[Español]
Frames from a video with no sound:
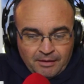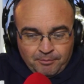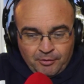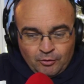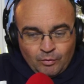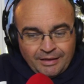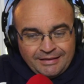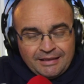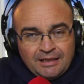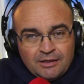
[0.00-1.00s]
Pero en
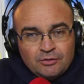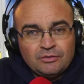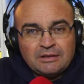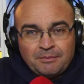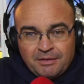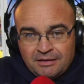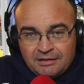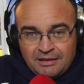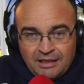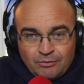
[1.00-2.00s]
cualquier caso, también
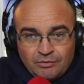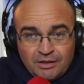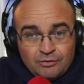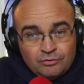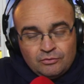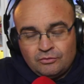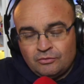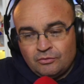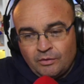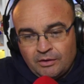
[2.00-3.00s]
tiene
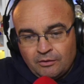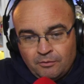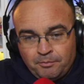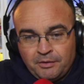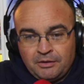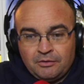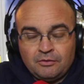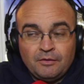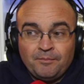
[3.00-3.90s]
jiu-jitsu, buen golpeo